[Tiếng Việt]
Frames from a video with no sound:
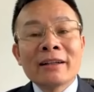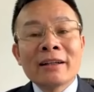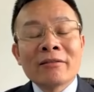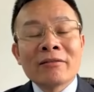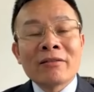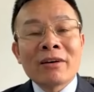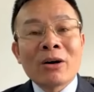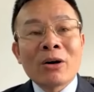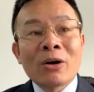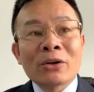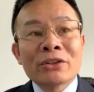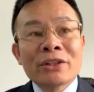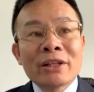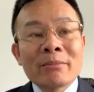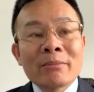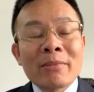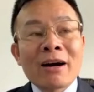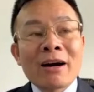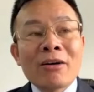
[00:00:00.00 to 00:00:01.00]
và họ
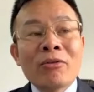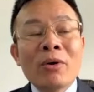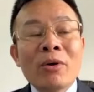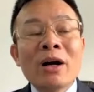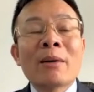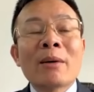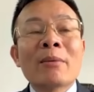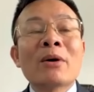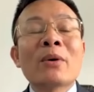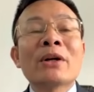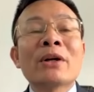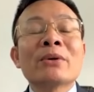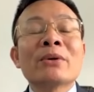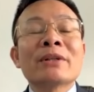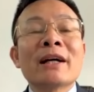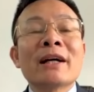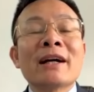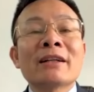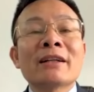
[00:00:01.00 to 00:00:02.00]
trình báo phối hợp cơ quan điều
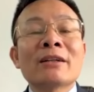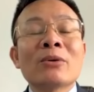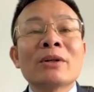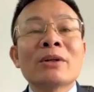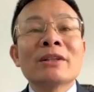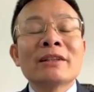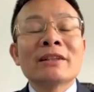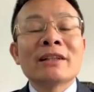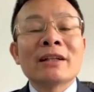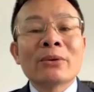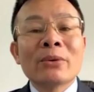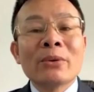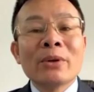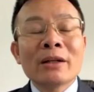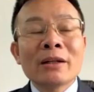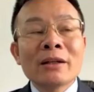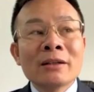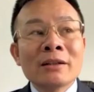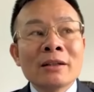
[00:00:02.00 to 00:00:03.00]
tra trong quá trình giải
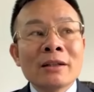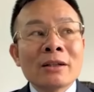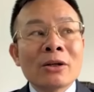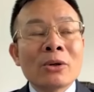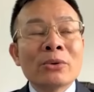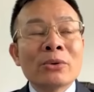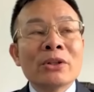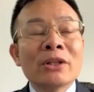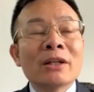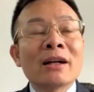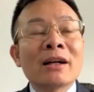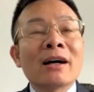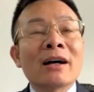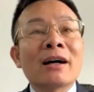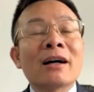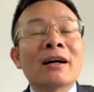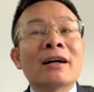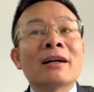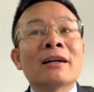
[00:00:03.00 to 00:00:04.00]
quyết cũng như
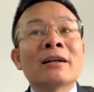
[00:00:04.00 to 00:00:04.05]
là